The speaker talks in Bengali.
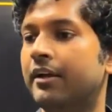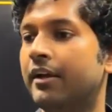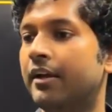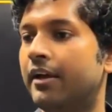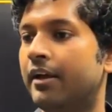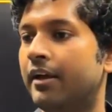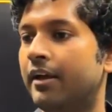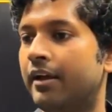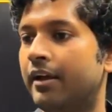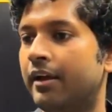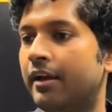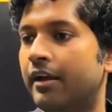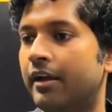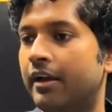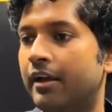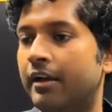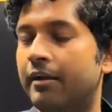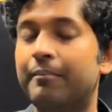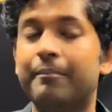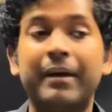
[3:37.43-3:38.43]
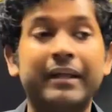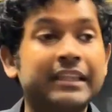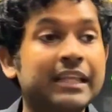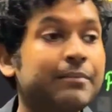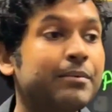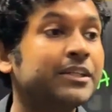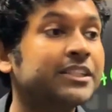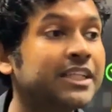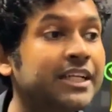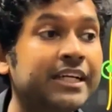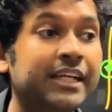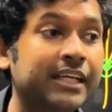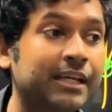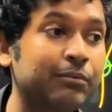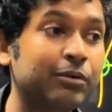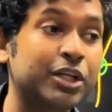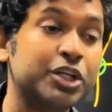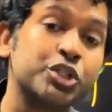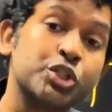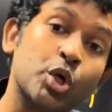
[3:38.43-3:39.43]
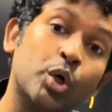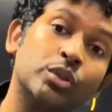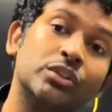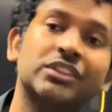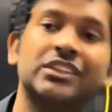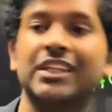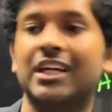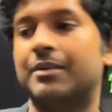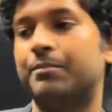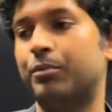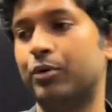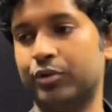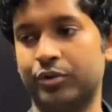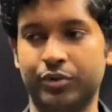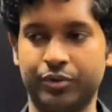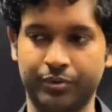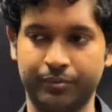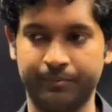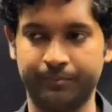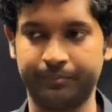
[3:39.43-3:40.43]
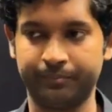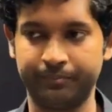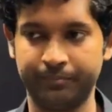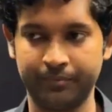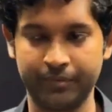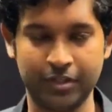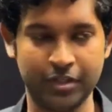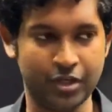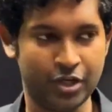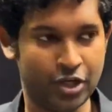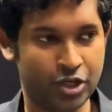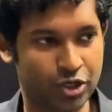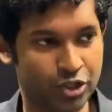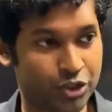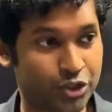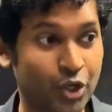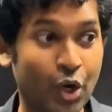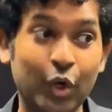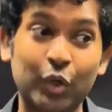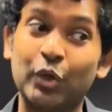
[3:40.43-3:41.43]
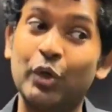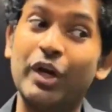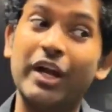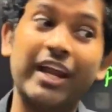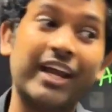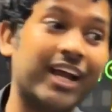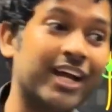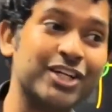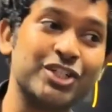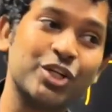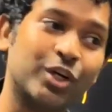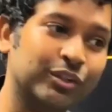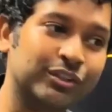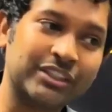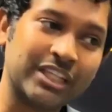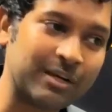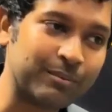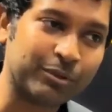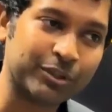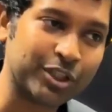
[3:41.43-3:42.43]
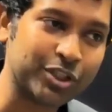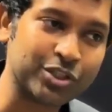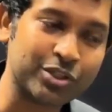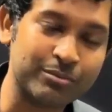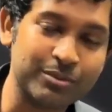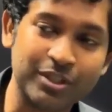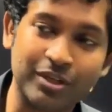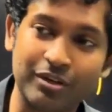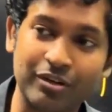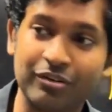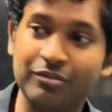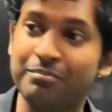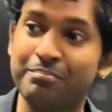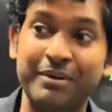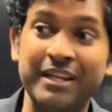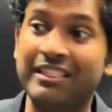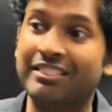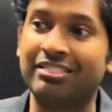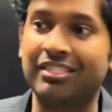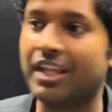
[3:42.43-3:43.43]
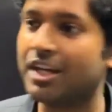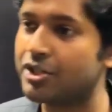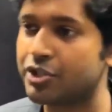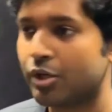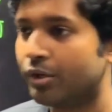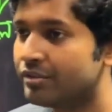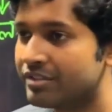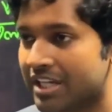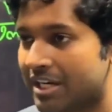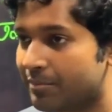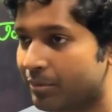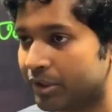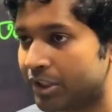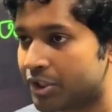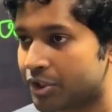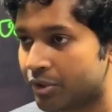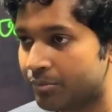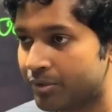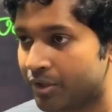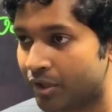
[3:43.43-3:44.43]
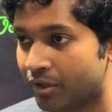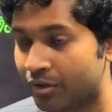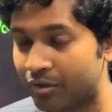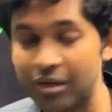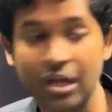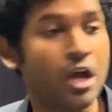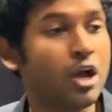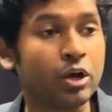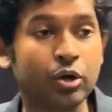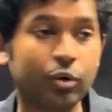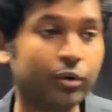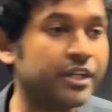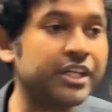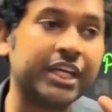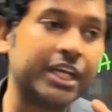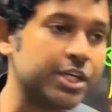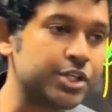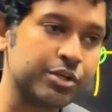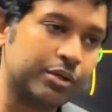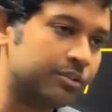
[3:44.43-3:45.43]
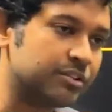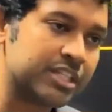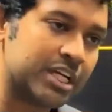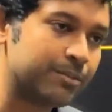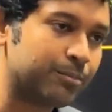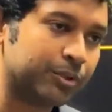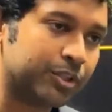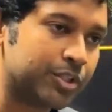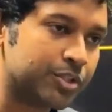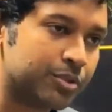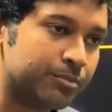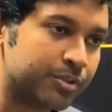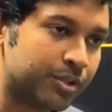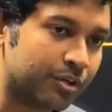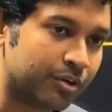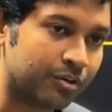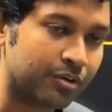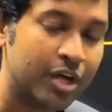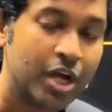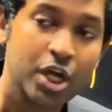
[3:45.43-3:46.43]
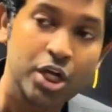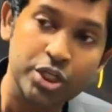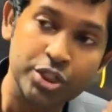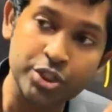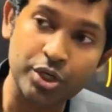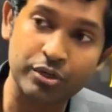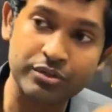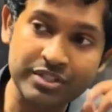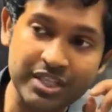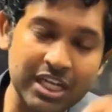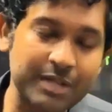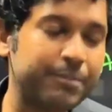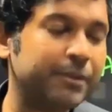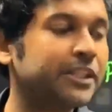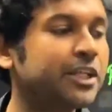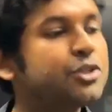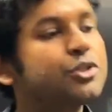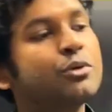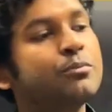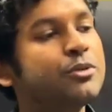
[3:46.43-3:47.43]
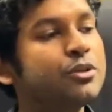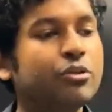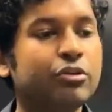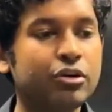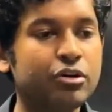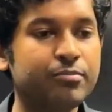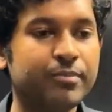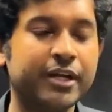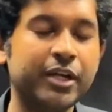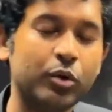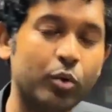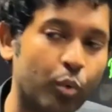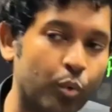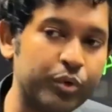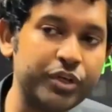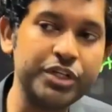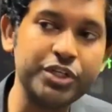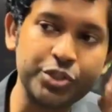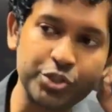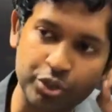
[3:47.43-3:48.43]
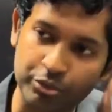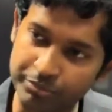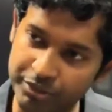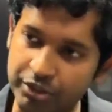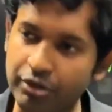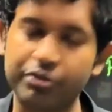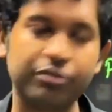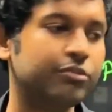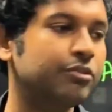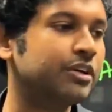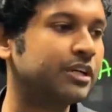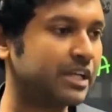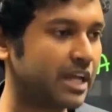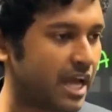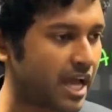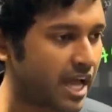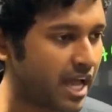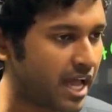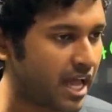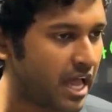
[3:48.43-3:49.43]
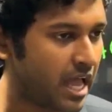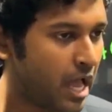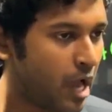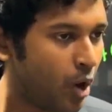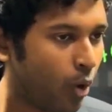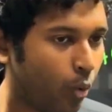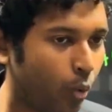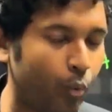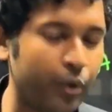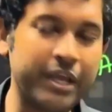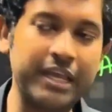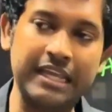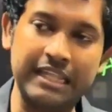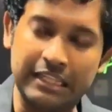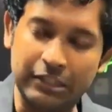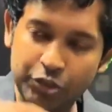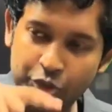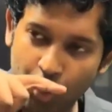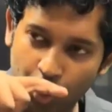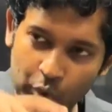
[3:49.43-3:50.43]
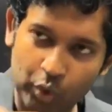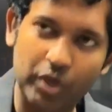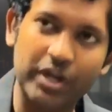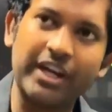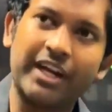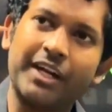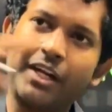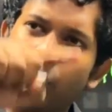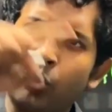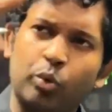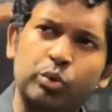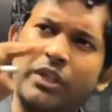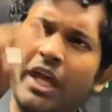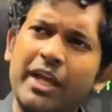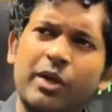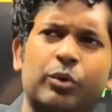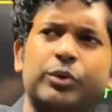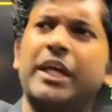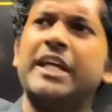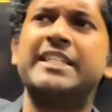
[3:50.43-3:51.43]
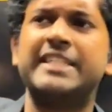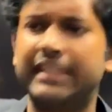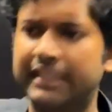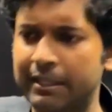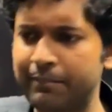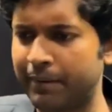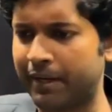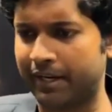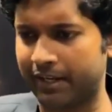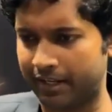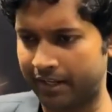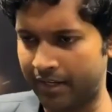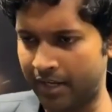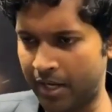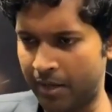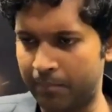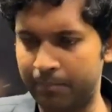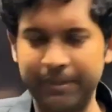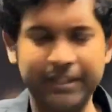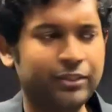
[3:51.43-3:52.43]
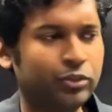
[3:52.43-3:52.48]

বলে ম্যাথের ভাষায় এটাকে বলে সঞ্চার পথ সরল রেখার পথের সমীকরণ বৃত্তের সঞ্চার পথের সমীকরণ কণিকের পথের সমীকরণ সঞ্চার পথের সমীকরণ মানে ওই সমীকরণটা ওই সরল রেখাটা কোথায় কোথায় যেতে পারে